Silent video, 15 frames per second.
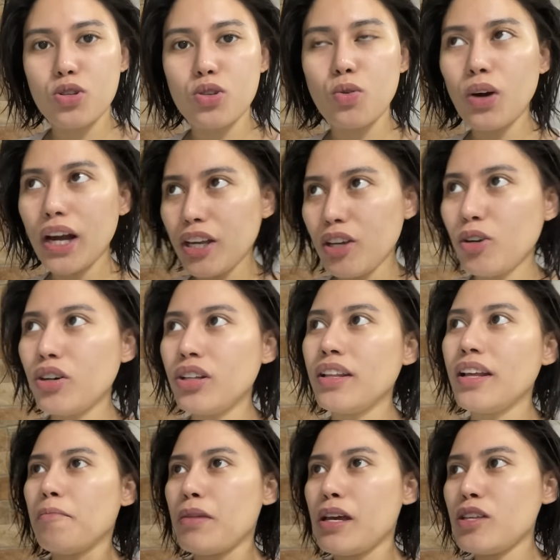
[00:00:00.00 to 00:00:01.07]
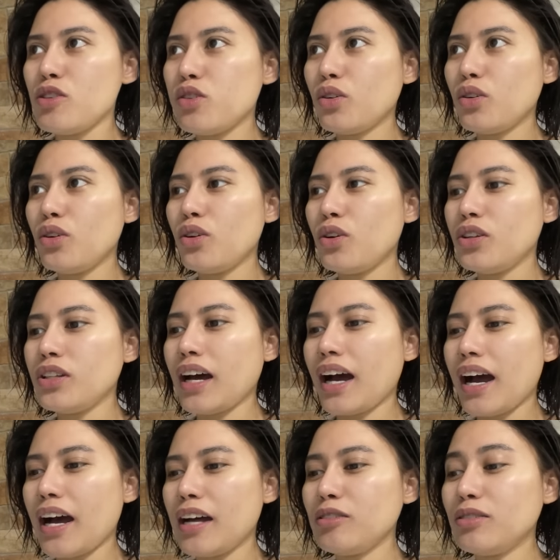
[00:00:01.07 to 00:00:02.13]
So ngayon, medyo
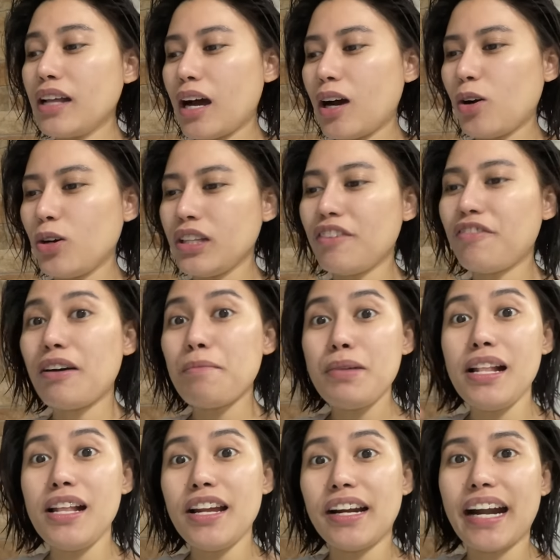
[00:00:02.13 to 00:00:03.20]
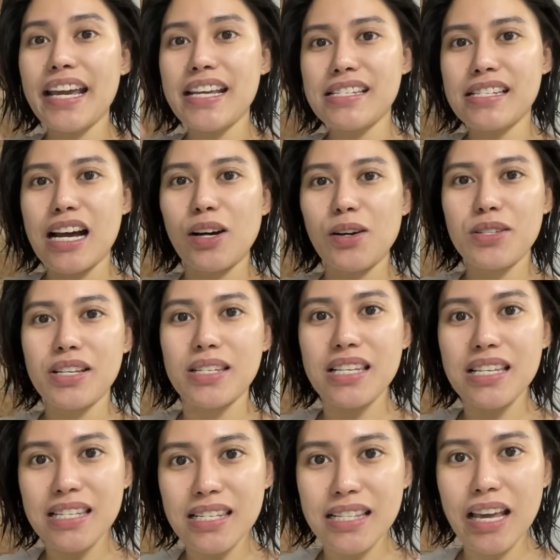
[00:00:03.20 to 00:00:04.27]
nakaano na ako, na-familiarize na ako sa
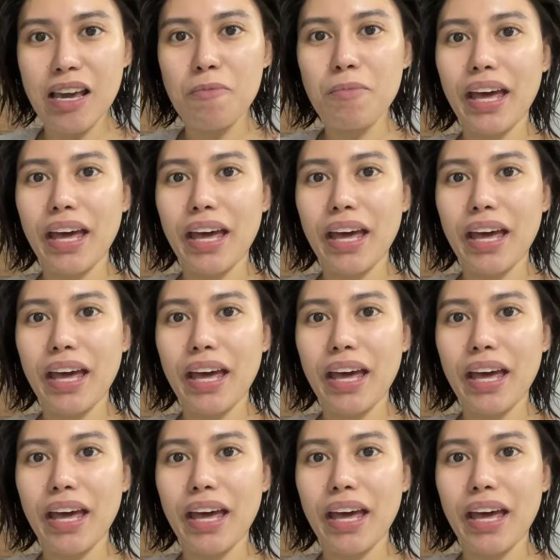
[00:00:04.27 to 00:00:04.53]
system.